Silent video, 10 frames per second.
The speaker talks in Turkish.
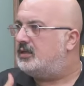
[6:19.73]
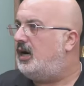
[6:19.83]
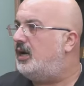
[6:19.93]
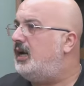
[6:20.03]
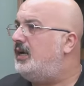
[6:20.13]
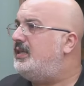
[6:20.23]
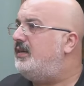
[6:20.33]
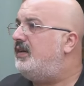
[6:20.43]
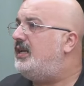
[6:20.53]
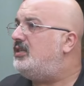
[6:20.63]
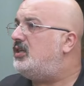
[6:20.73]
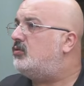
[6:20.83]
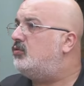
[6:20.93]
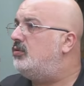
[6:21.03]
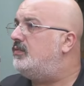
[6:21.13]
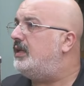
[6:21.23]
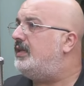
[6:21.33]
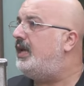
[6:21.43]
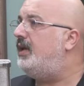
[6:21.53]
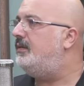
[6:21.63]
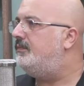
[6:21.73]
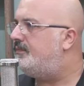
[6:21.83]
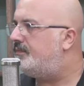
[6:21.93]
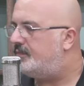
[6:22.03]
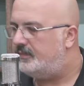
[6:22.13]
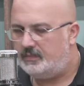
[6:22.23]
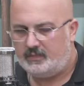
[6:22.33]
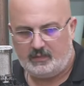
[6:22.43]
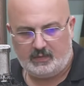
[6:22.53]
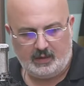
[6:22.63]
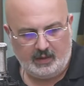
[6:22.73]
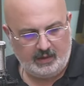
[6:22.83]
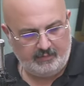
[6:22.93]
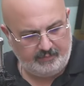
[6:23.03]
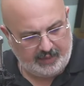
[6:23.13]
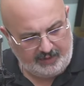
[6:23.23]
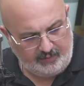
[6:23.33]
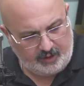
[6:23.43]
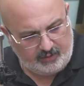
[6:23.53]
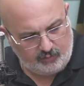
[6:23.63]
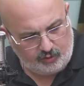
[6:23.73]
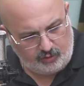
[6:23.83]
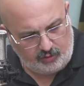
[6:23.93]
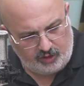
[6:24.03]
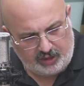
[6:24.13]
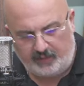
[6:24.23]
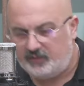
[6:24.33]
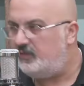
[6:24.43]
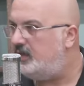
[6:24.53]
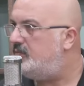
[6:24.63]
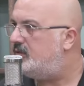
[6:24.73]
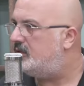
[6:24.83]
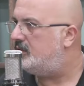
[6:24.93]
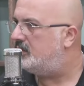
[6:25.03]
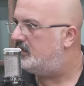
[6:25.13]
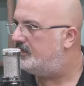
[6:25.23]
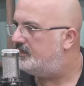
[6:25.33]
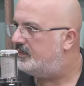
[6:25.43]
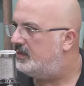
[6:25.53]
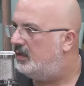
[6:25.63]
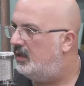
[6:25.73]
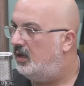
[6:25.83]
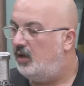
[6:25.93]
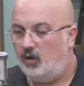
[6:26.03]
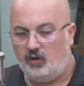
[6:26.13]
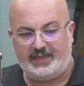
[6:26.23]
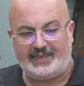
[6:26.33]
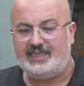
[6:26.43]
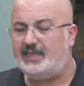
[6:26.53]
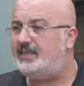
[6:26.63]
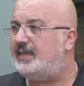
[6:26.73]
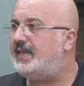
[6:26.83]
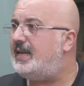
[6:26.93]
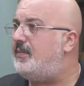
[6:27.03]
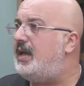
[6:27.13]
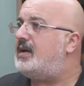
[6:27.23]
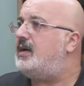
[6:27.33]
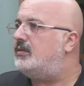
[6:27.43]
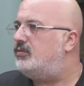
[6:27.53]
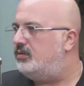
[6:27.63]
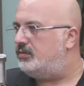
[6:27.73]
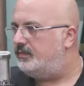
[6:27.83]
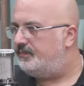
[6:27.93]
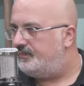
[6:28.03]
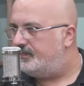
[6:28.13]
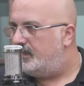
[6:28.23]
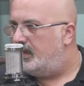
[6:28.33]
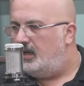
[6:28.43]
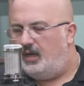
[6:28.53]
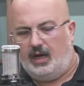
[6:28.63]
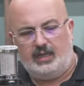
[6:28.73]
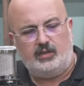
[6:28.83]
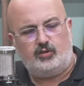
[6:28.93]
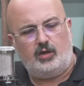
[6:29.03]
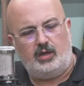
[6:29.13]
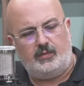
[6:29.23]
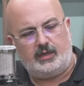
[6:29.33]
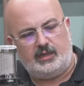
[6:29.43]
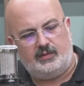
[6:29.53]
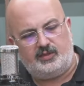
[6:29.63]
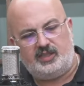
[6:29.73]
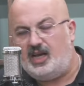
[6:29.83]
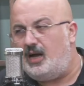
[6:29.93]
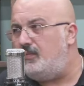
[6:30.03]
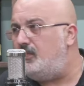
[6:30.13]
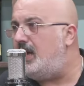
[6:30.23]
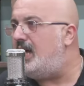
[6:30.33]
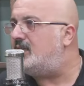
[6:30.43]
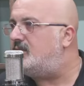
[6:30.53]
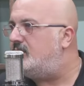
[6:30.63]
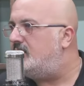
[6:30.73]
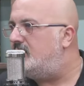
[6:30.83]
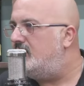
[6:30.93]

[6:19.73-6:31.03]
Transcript: Karar da verecek durumda değilim. Benim için bu sorunun cevabını verir misiniz? Ötekisi ise denemeye kalkıyor. Hadi söyle bakalım siyah mı beyaz mı?